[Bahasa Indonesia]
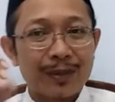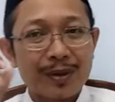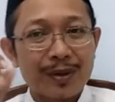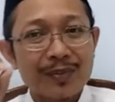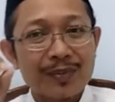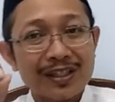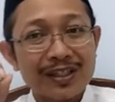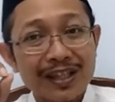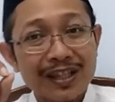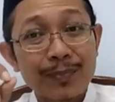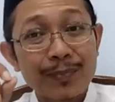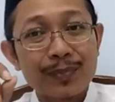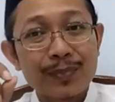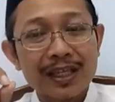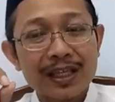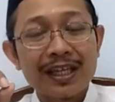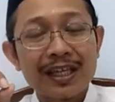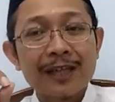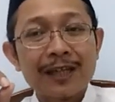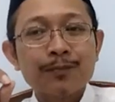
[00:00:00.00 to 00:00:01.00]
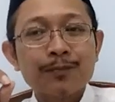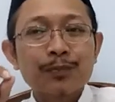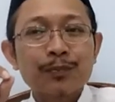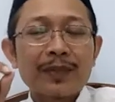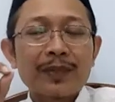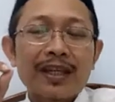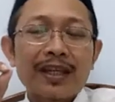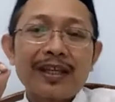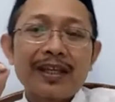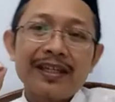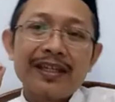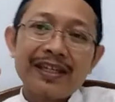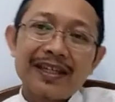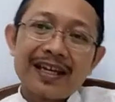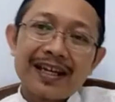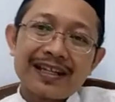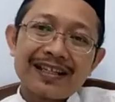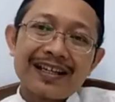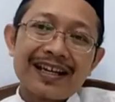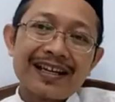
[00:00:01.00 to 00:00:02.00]
min zambi. Ini
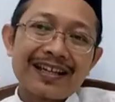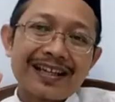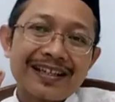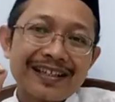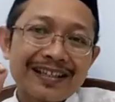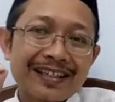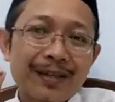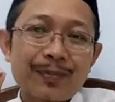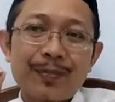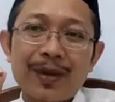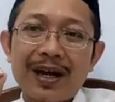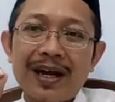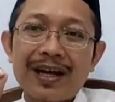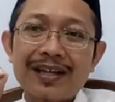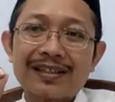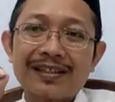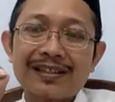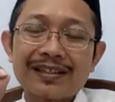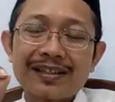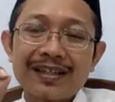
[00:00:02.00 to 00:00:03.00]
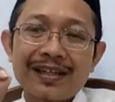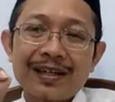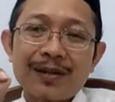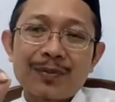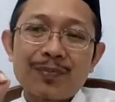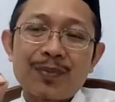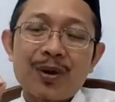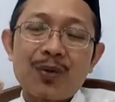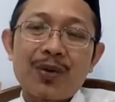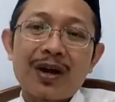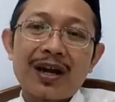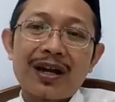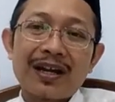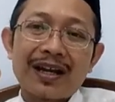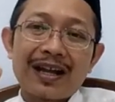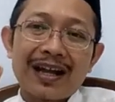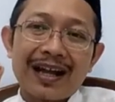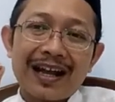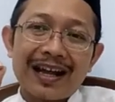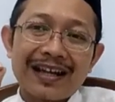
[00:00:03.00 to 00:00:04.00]
yang akan kita bahas bahwa
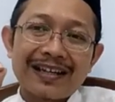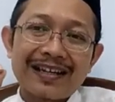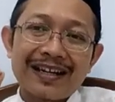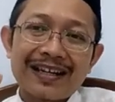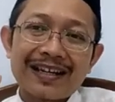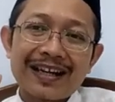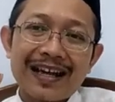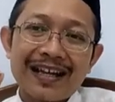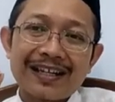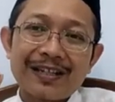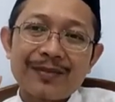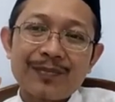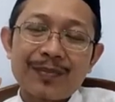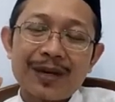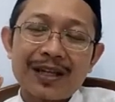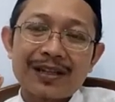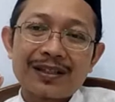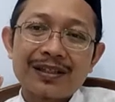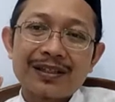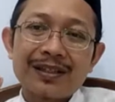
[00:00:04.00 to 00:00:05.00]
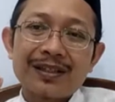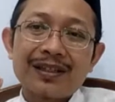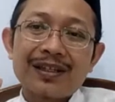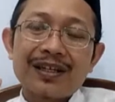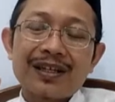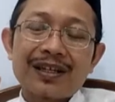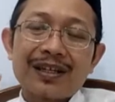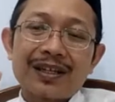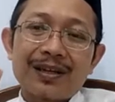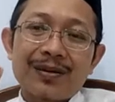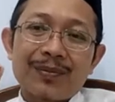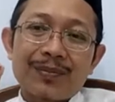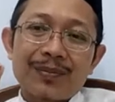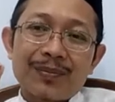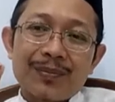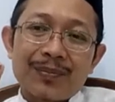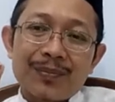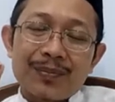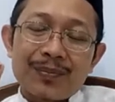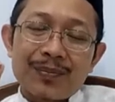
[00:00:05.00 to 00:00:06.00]
ada kalimat
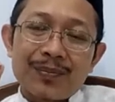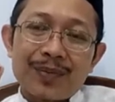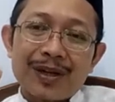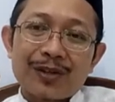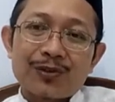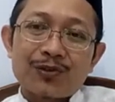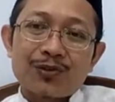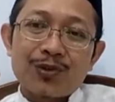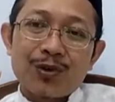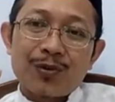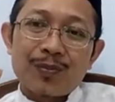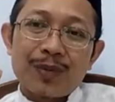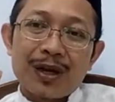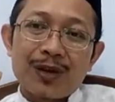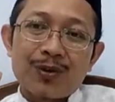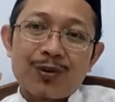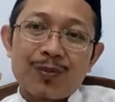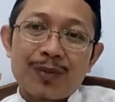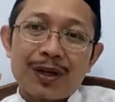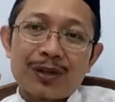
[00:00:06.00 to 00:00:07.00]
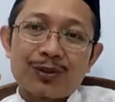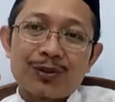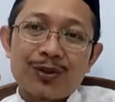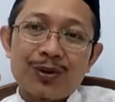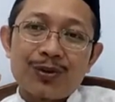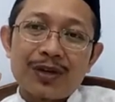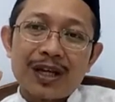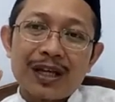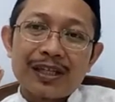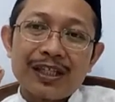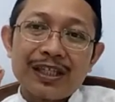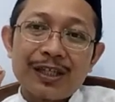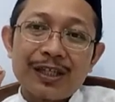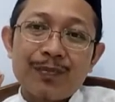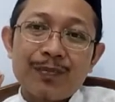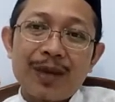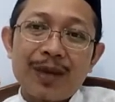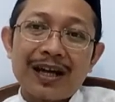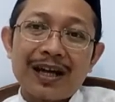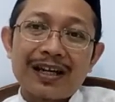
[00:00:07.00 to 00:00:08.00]
man soma romadona
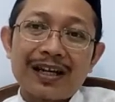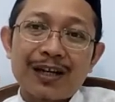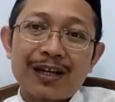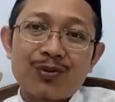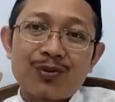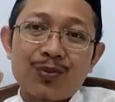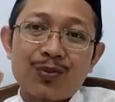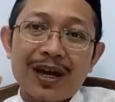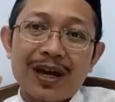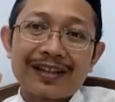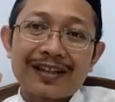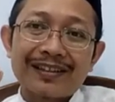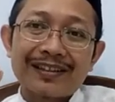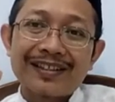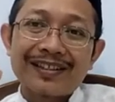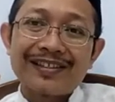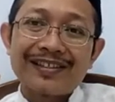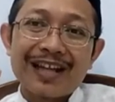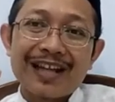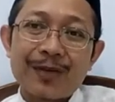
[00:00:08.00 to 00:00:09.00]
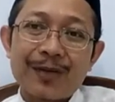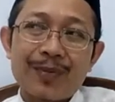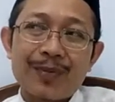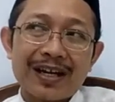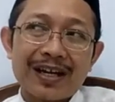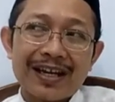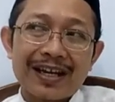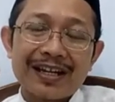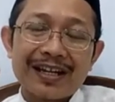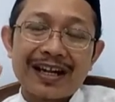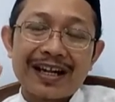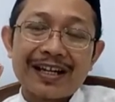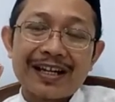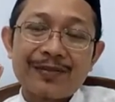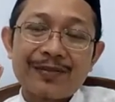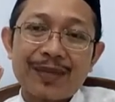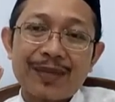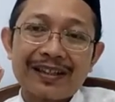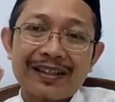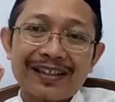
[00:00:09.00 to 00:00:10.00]
imanan wahtisaban, ada
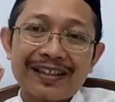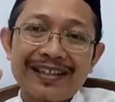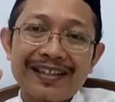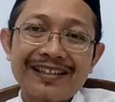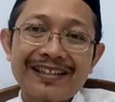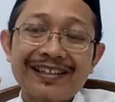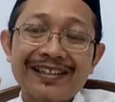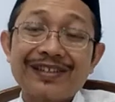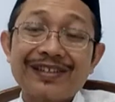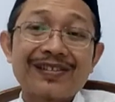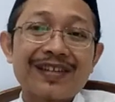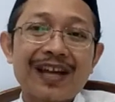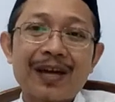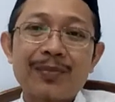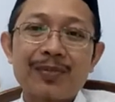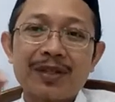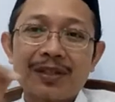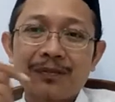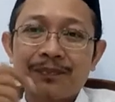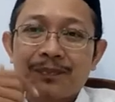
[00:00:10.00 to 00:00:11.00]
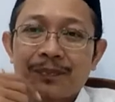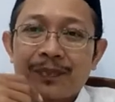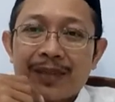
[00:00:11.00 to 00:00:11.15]
kalimat ihtisab